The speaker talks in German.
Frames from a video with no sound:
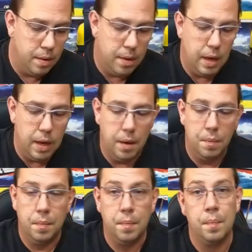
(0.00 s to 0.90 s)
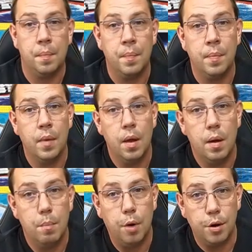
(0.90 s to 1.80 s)
Die
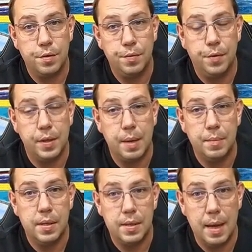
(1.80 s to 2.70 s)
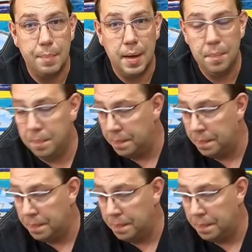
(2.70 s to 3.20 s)
Box von dem Stepper,